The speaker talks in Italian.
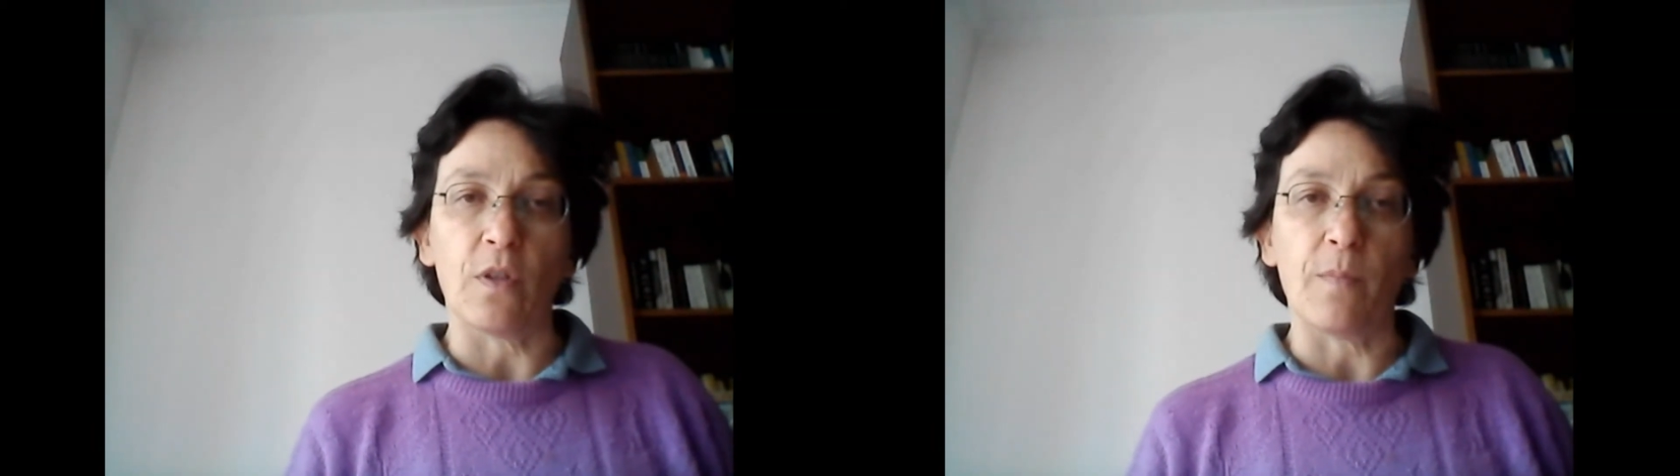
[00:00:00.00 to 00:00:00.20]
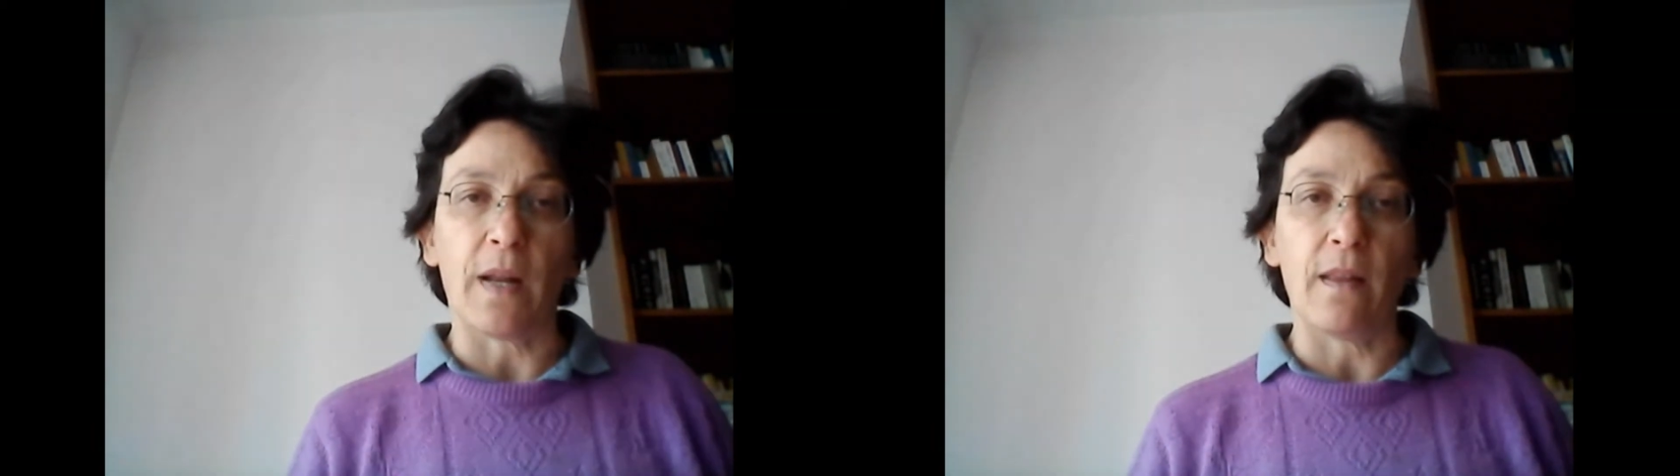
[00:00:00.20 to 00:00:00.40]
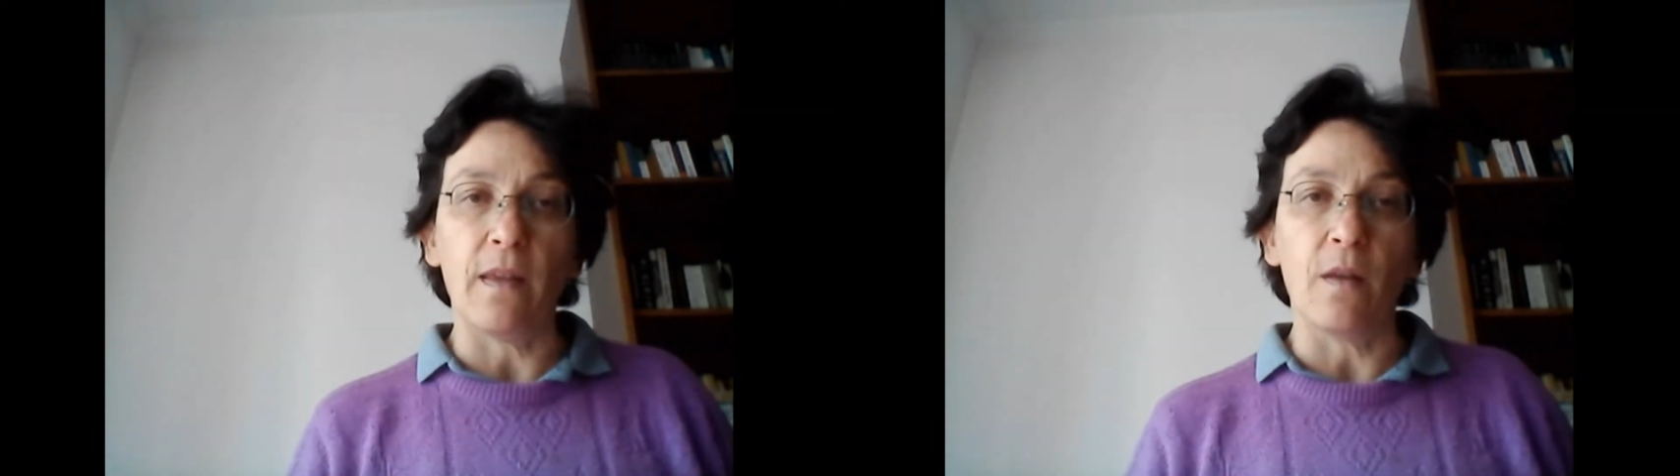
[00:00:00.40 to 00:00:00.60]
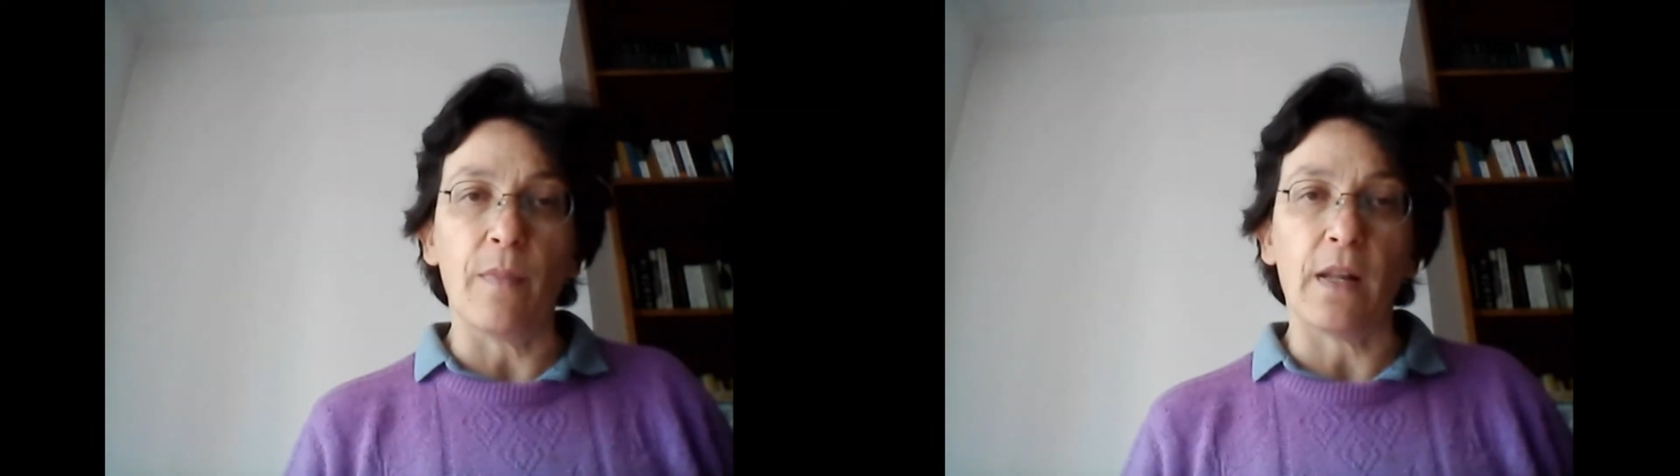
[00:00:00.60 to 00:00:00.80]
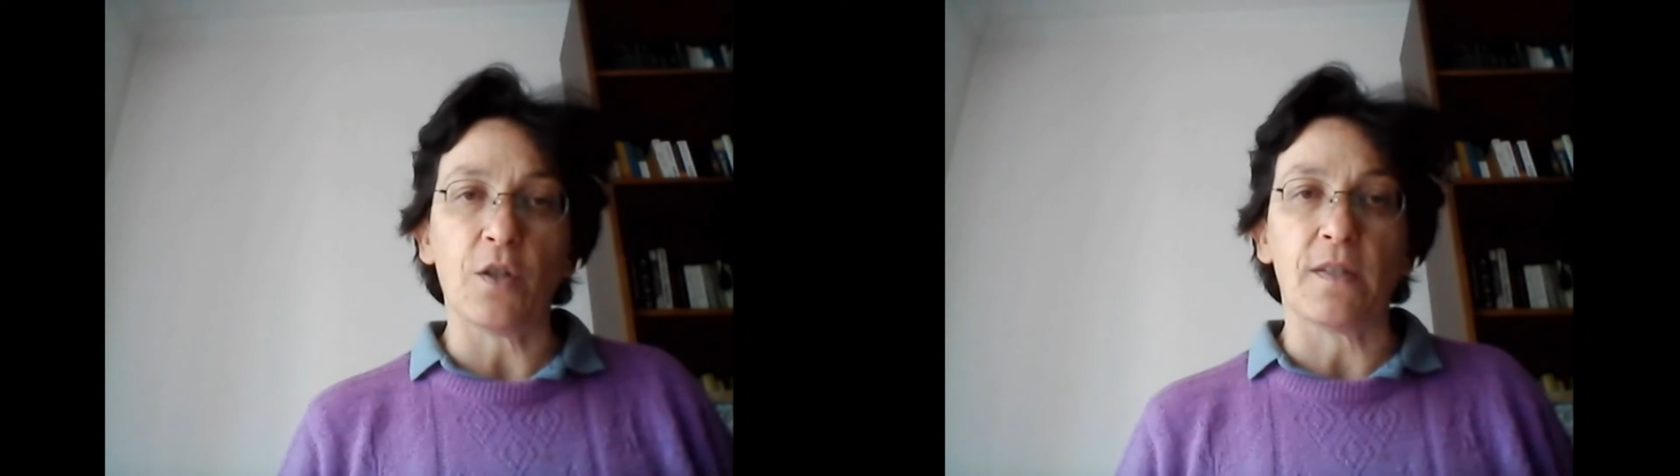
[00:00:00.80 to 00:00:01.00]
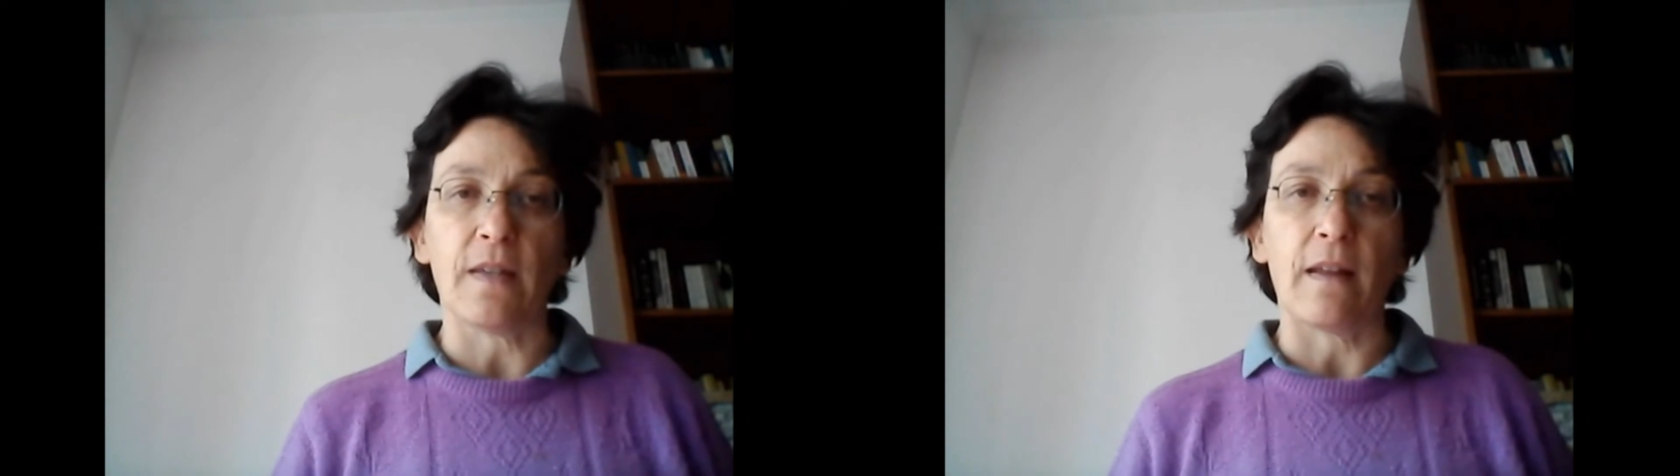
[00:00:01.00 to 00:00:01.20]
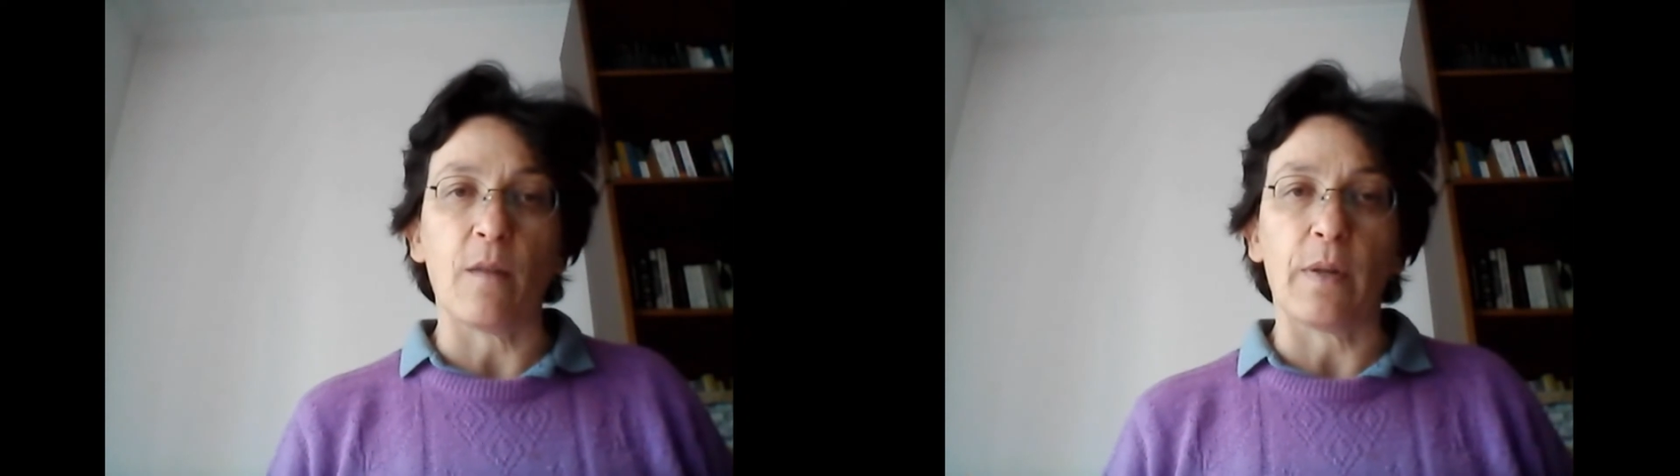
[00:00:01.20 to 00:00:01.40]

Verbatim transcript: e di paradigma necessario